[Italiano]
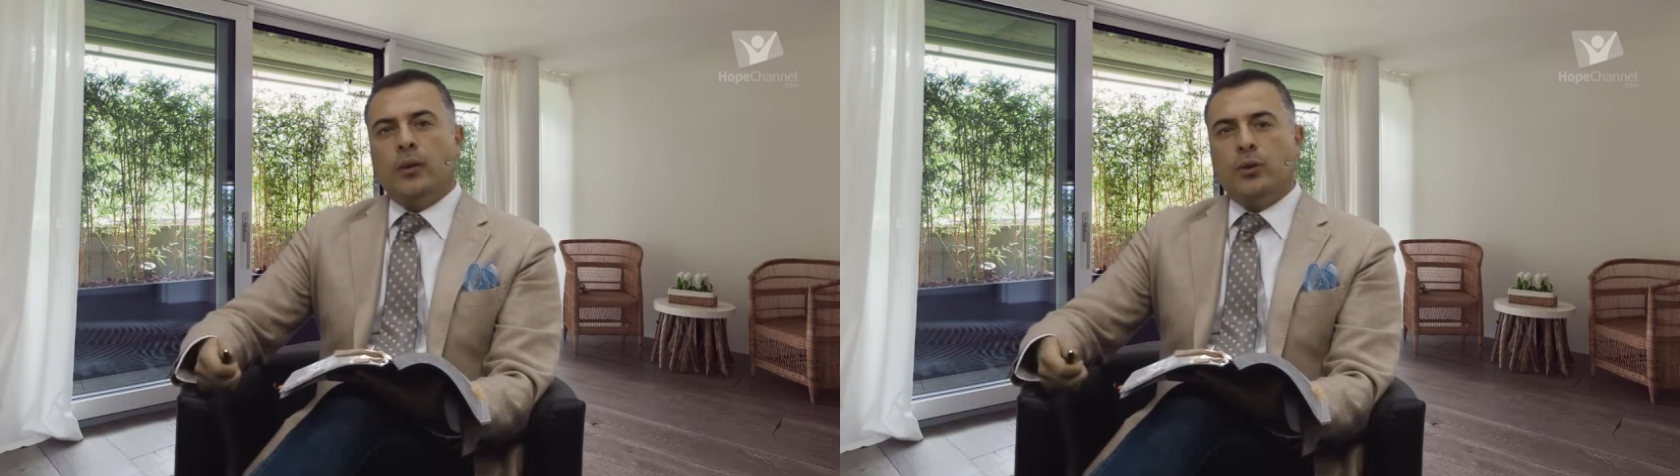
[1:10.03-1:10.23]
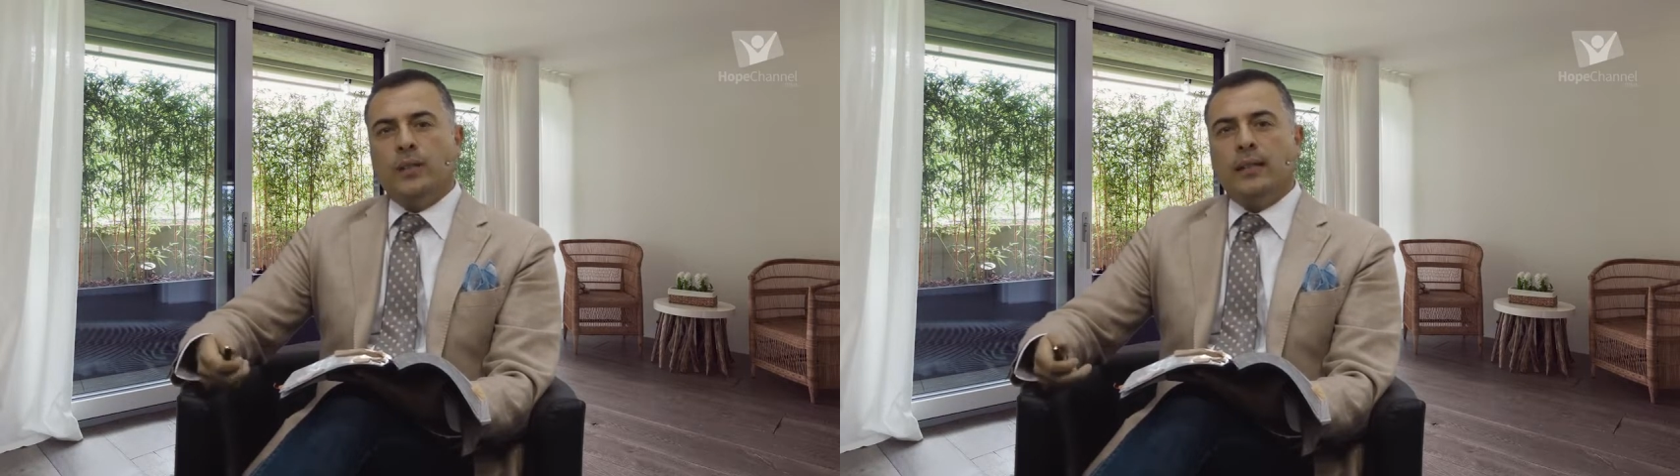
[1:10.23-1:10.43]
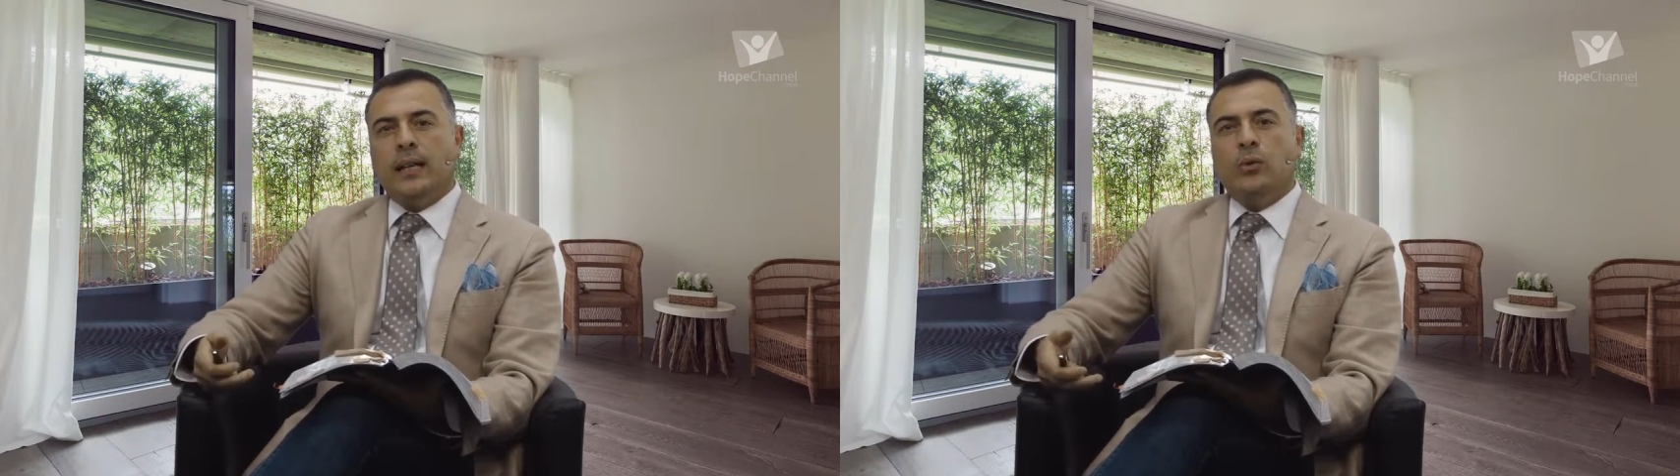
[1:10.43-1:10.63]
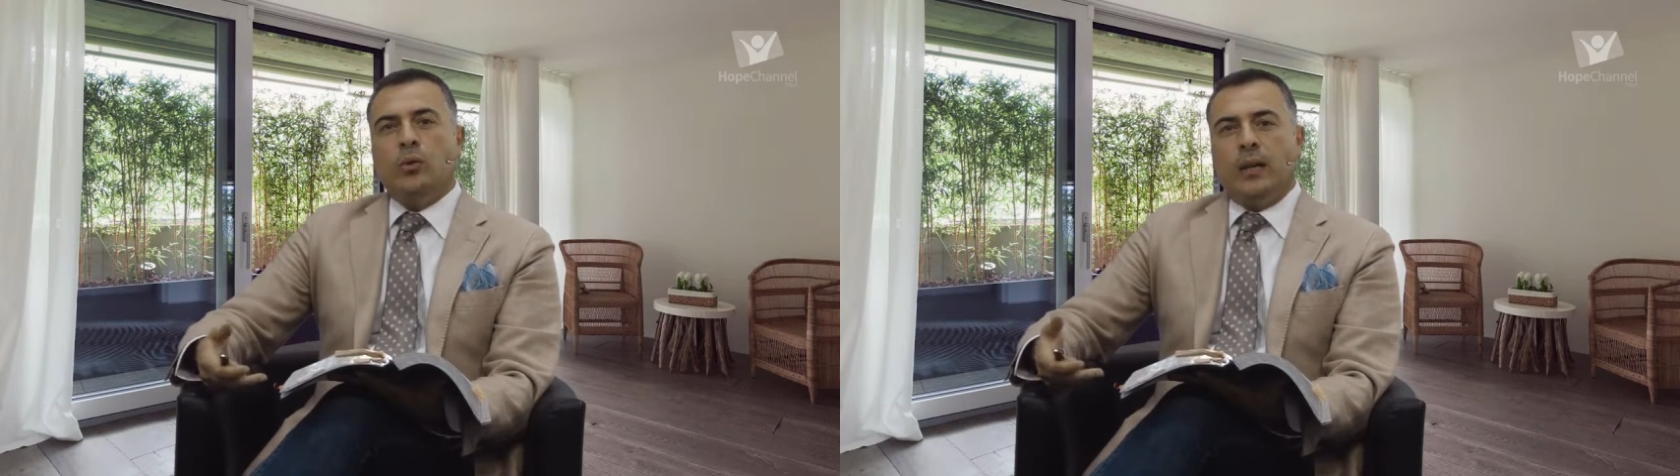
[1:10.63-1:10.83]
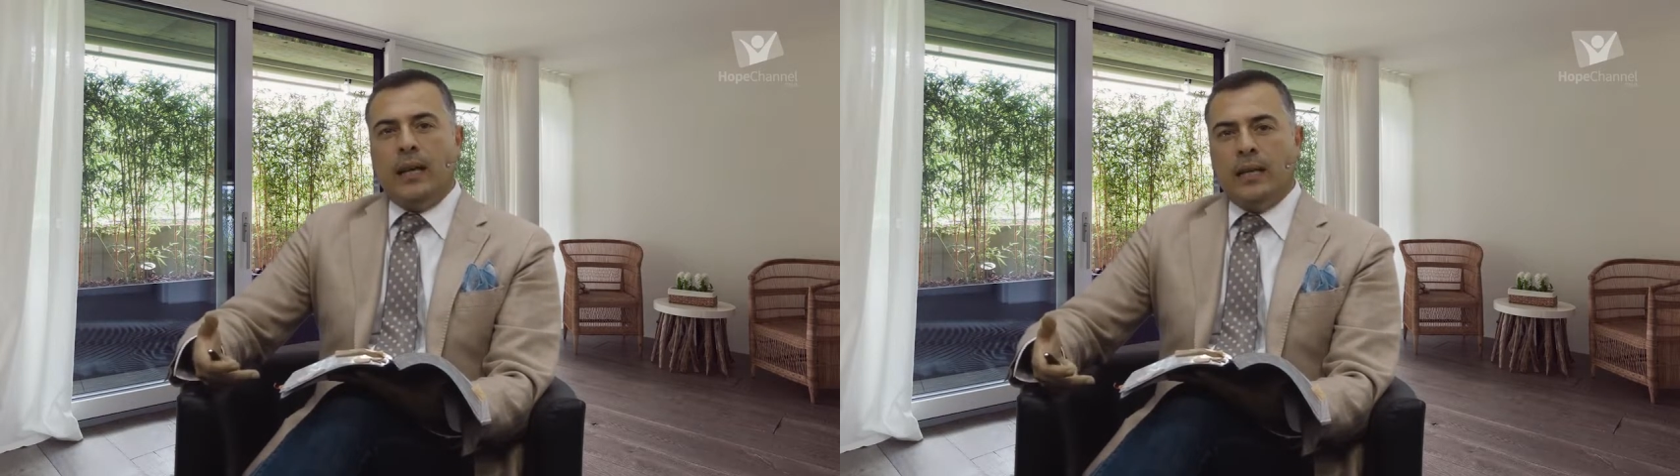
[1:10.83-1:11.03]
così
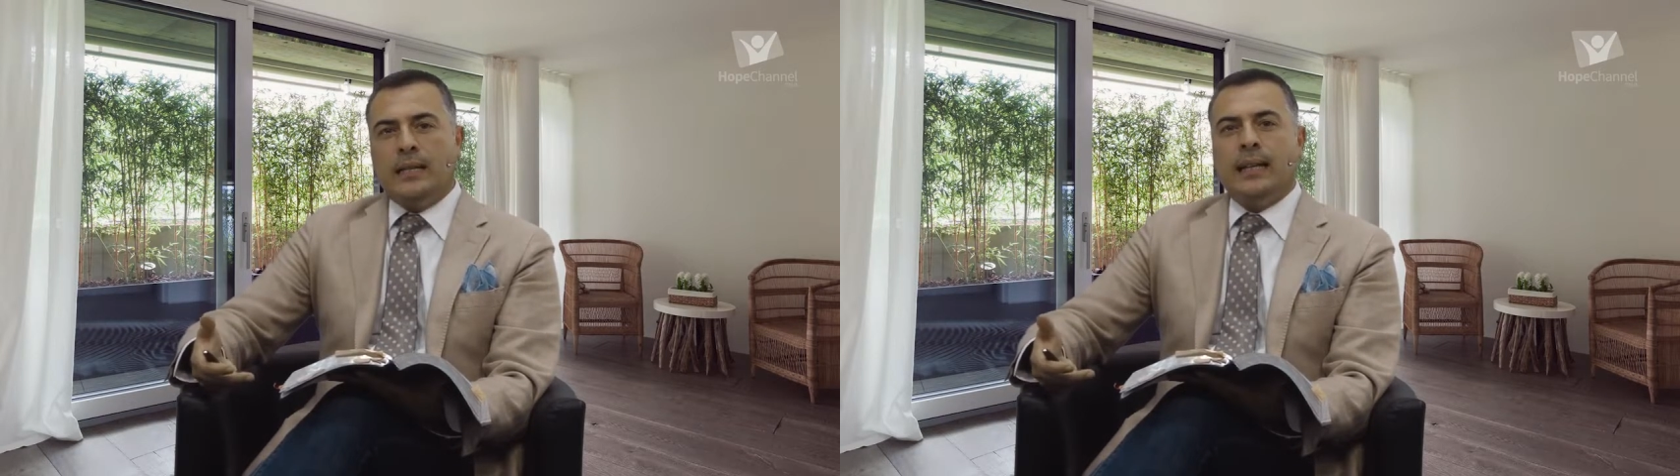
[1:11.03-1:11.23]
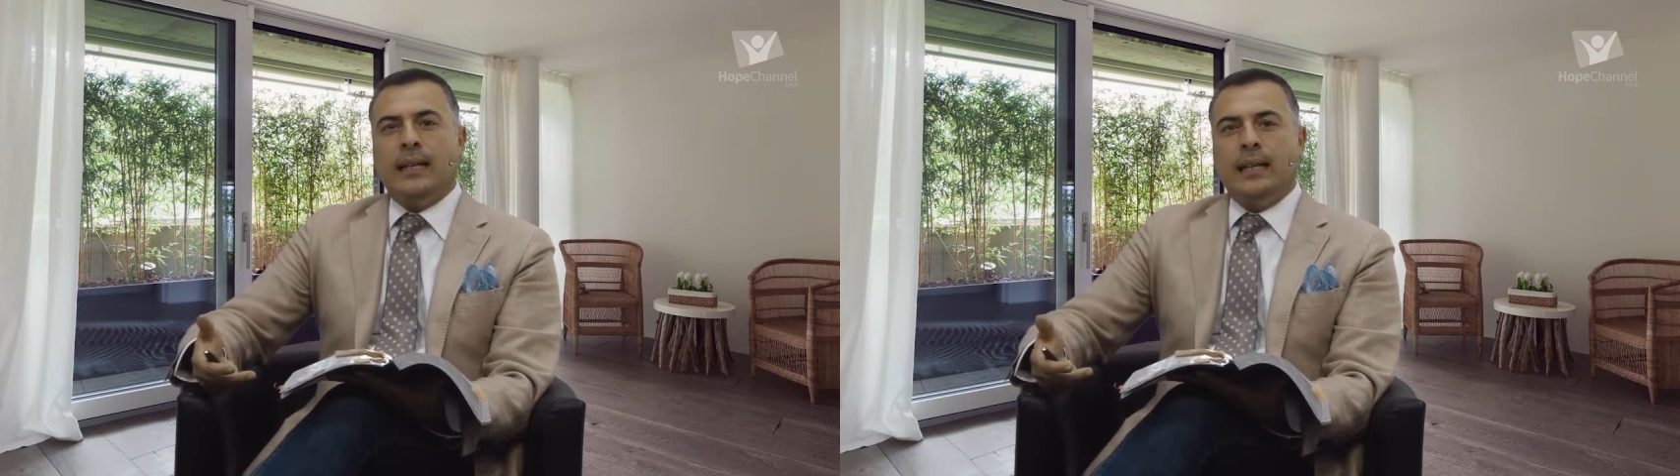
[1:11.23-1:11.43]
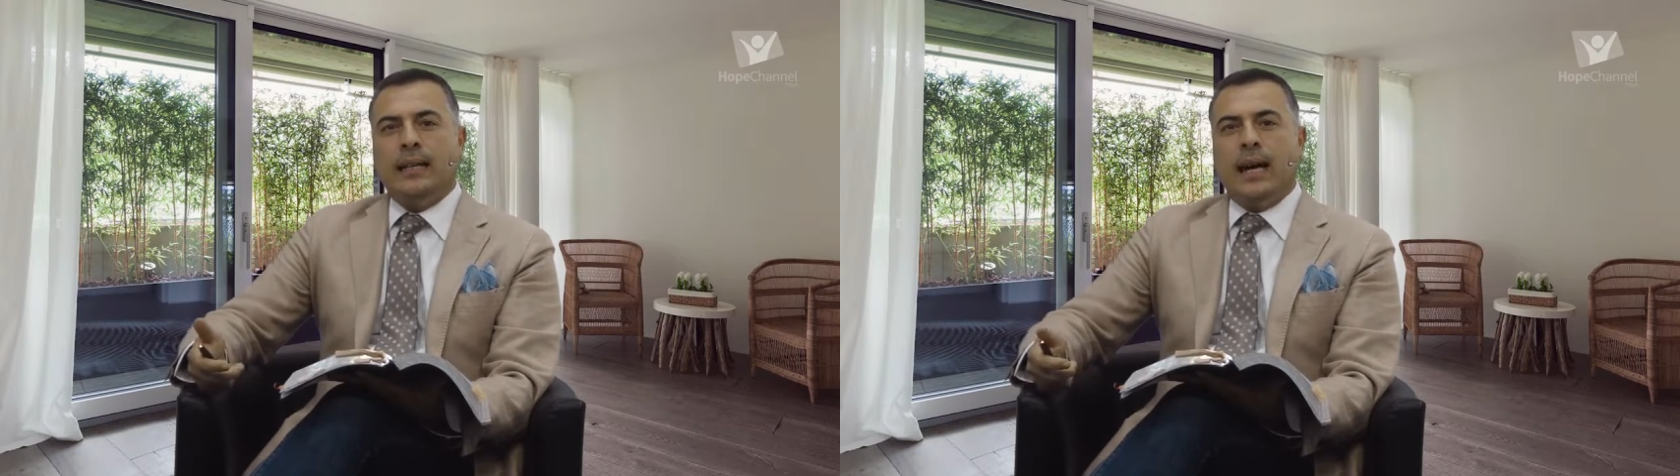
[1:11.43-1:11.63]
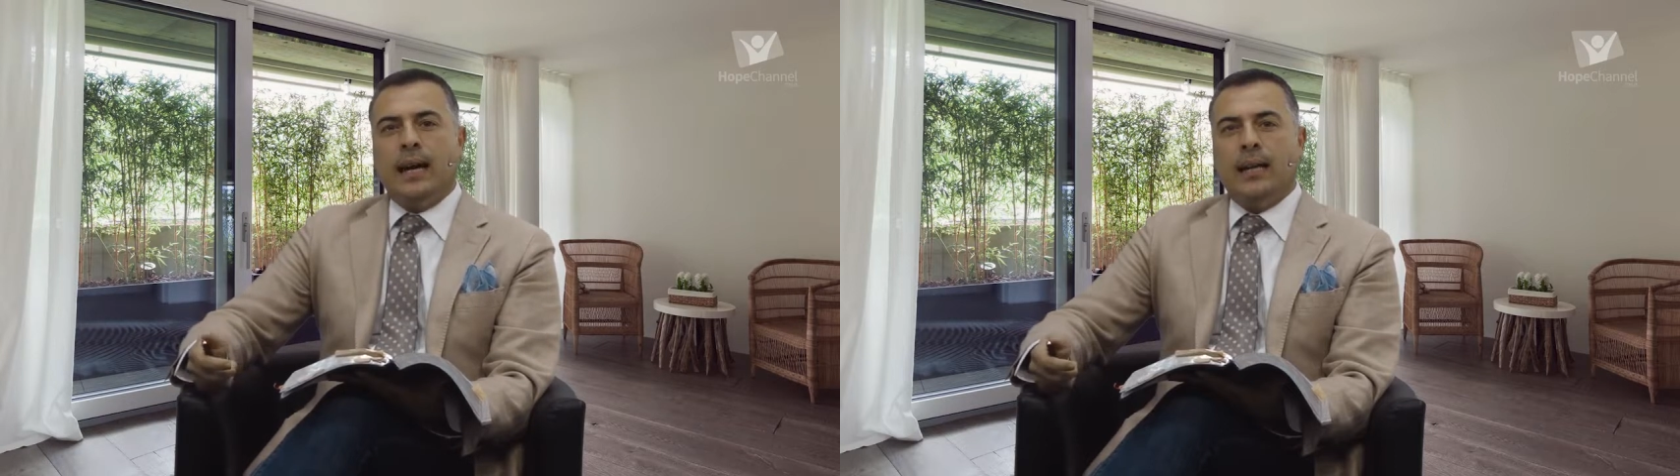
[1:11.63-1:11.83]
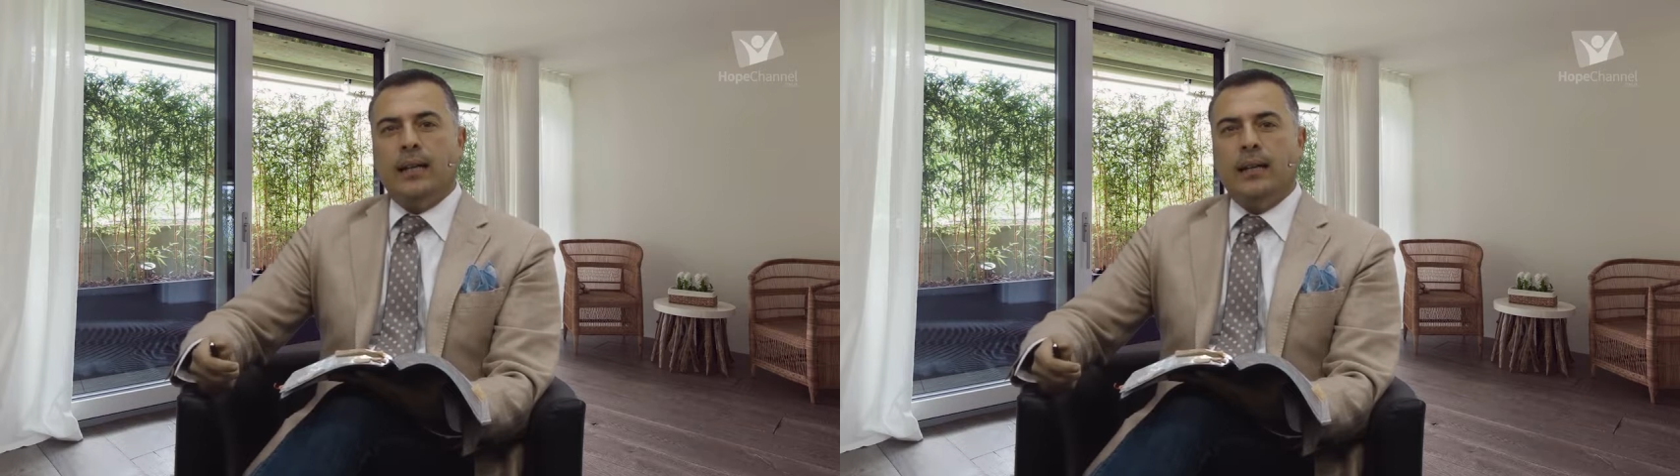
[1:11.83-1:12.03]
tanto che inizia a
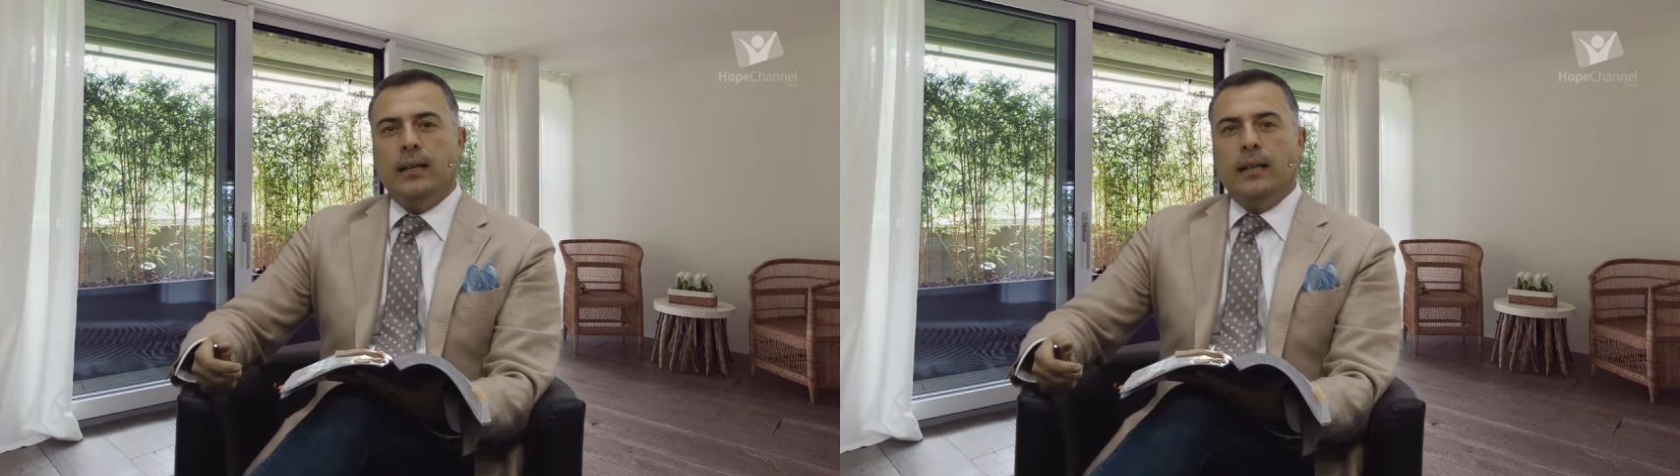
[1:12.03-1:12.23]
gridare